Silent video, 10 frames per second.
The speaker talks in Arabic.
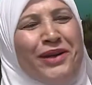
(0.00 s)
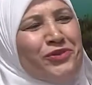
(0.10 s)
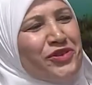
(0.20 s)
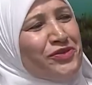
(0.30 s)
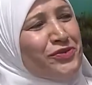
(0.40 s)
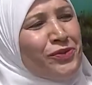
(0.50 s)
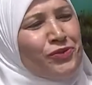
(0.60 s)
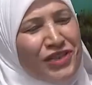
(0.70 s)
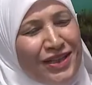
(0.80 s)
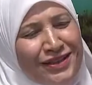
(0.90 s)

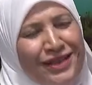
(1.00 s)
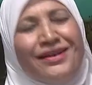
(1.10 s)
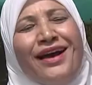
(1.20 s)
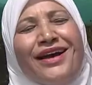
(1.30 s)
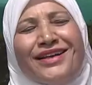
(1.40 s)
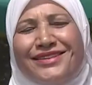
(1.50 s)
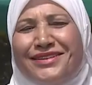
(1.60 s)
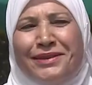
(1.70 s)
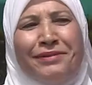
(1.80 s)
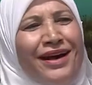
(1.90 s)
المشاهدين يسعد
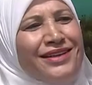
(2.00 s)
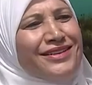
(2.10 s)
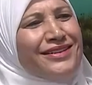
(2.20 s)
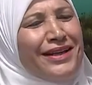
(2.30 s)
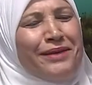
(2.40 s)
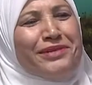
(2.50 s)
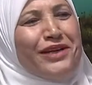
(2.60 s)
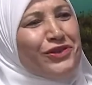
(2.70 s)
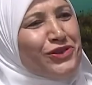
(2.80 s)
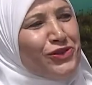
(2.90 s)
صباح أسرانا الأبطال في
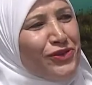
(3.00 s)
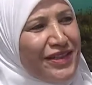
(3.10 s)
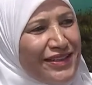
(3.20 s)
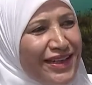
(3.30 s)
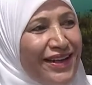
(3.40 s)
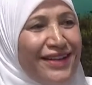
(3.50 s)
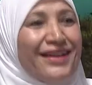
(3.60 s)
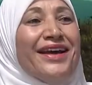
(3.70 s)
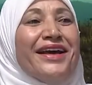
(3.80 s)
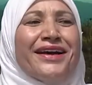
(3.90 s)
سجون الاحتلال
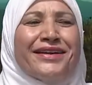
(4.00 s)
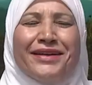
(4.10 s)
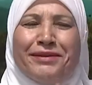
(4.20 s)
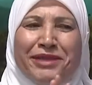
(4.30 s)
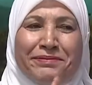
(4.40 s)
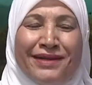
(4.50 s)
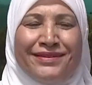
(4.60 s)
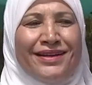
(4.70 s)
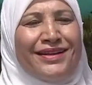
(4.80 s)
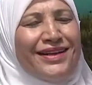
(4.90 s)
أكيد. آه
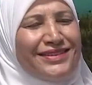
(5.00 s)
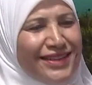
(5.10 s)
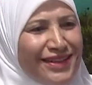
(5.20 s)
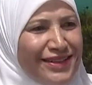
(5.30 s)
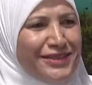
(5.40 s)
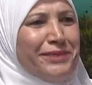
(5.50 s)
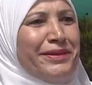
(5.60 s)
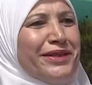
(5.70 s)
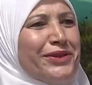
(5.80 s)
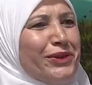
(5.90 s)
نتمنى لزكريا
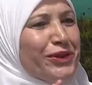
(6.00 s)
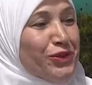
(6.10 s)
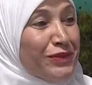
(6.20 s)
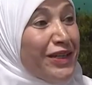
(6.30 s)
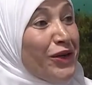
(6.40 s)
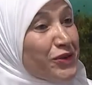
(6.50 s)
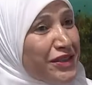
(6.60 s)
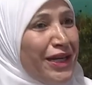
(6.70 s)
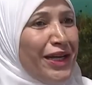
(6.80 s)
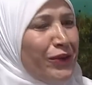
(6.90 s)
الزبيدي ولزملائه
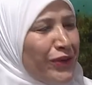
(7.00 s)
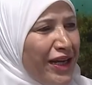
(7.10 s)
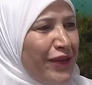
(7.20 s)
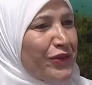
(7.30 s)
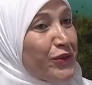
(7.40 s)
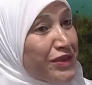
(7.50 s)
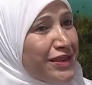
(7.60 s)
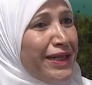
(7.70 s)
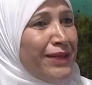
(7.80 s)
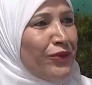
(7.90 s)
الصحة والعافية
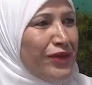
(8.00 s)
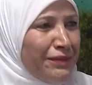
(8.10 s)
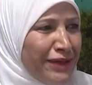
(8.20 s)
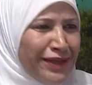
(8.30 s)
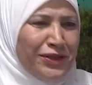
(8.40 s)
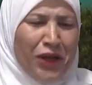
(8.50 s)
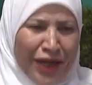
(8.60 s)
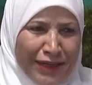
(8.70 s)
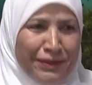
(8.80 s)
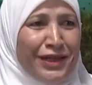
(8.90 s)
والسلام والأمان
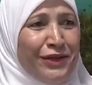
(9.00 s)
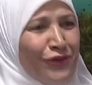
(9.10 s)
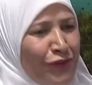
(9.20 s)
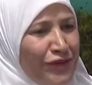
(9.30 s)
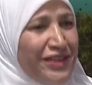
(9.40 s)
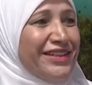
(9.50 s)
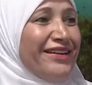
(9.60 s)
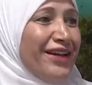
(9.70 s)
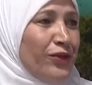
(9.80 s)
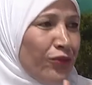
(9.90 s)
أنا بعرف عنف
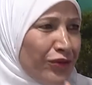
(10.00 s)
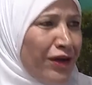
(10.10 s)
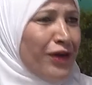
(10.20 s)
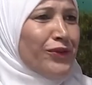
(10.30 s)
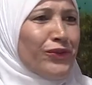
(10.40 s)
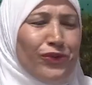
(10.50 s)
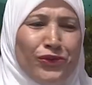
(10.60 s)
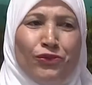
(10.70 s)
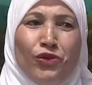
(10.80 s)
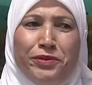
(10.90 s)
الاحتلال وقهره
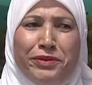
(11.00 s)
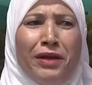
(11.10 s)
وظلمه واللي